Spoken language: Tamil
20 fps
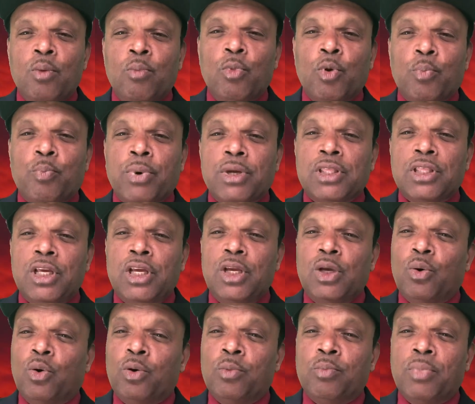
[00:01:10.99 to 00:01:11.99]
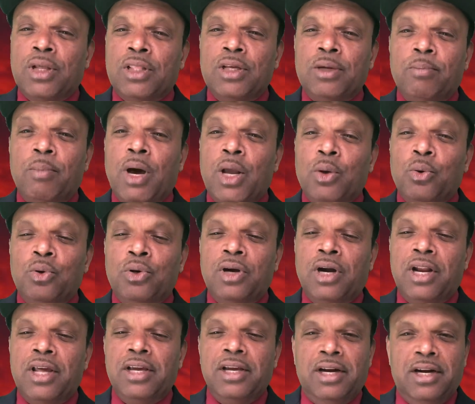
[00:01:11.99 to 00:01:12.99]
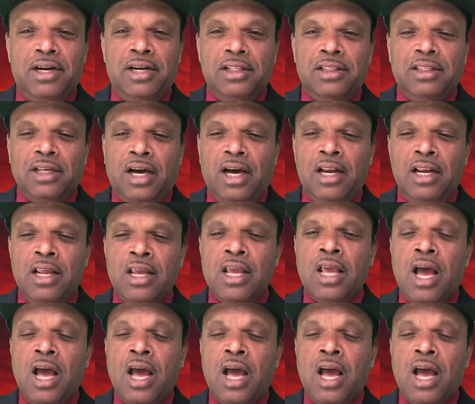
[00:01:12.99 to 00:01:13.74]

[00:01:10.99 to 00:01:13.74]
முப்பத்தி ஒன்பது பலூன்களை எடுத்தால்